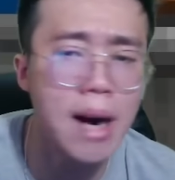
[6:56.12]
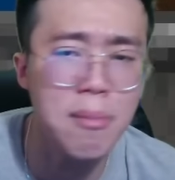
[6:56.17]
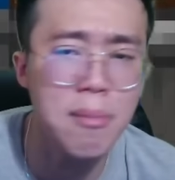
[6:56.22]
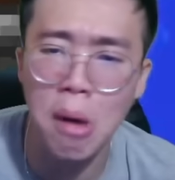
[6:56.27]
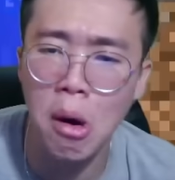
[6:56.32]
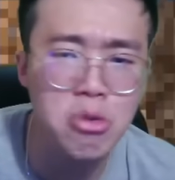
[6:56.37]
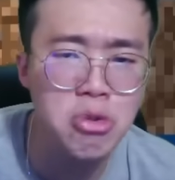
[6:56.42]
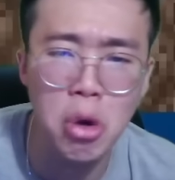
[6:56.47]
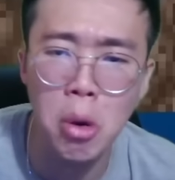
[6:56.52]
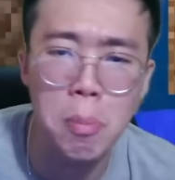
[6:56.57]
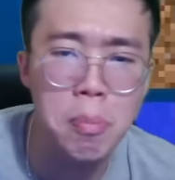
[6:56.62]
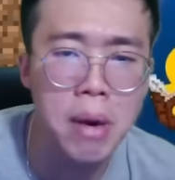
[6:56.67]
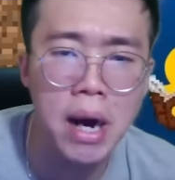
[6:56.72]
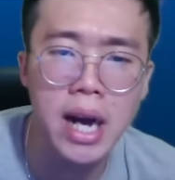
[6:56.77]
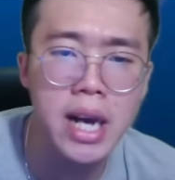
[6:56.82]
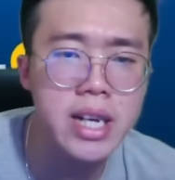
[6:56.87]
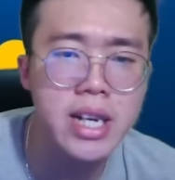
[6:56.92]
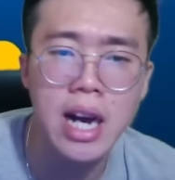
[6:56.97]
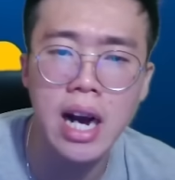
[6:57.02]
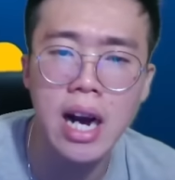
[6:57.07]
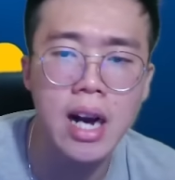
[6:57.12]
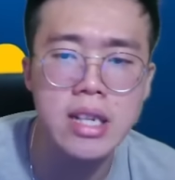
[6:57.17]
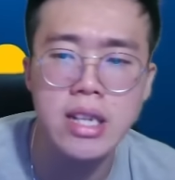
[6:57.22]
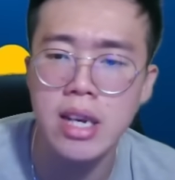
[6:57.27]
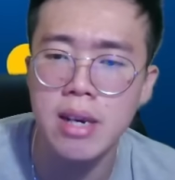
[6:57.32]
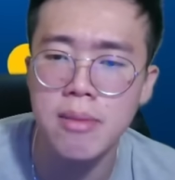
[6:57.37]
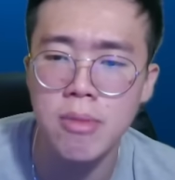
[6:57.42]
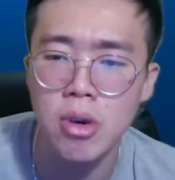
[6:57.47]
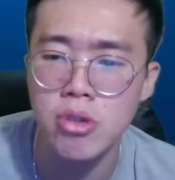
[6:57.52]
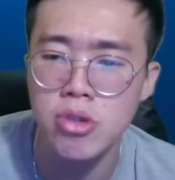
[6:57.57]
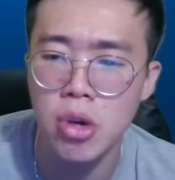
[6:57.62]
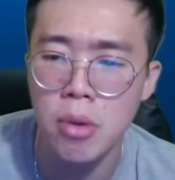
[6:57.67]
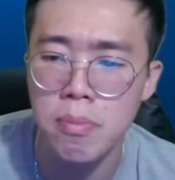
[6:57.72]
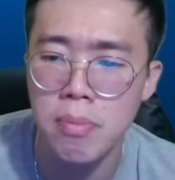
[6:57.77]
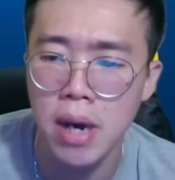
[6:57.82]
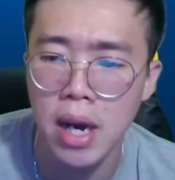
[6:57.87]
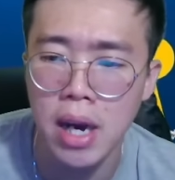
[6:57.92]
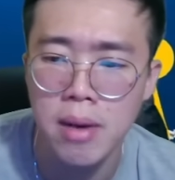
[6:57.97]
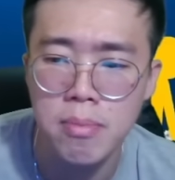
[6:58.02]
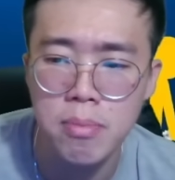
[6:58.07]
nggak mau nyoba ya nggak ada yang mau
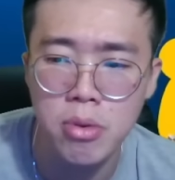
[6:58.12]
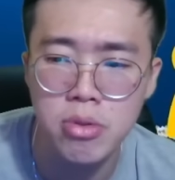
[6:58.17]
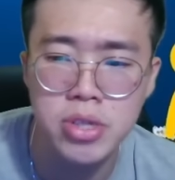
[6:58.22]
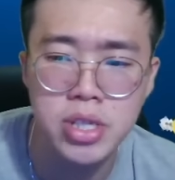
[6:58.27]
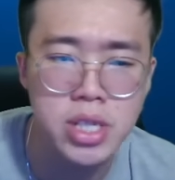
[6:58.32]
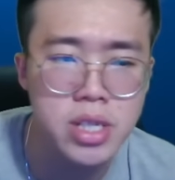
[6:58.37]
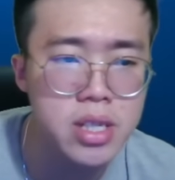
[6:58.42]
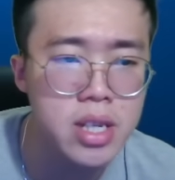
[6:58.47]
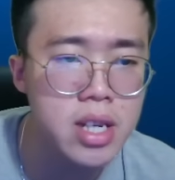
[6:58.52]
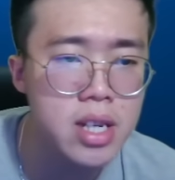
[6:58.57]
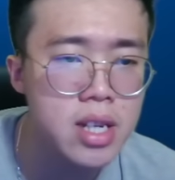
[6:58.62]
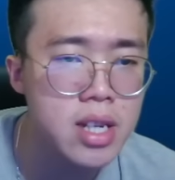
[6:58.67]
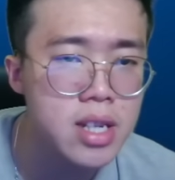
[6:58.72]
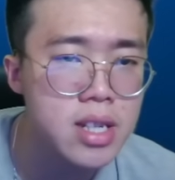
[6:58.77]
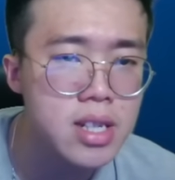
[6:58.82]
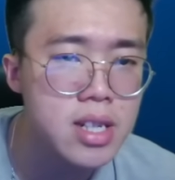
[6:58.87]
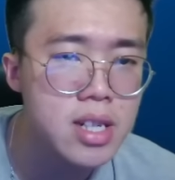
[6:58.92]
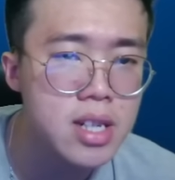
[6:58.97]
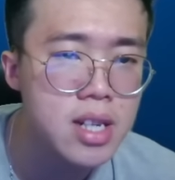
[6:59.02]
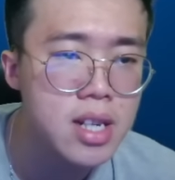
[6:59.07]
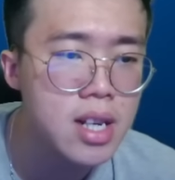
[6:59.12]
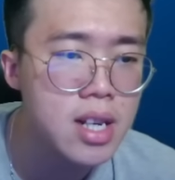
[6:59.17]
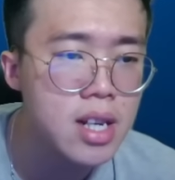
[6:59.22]
nyoba potionnya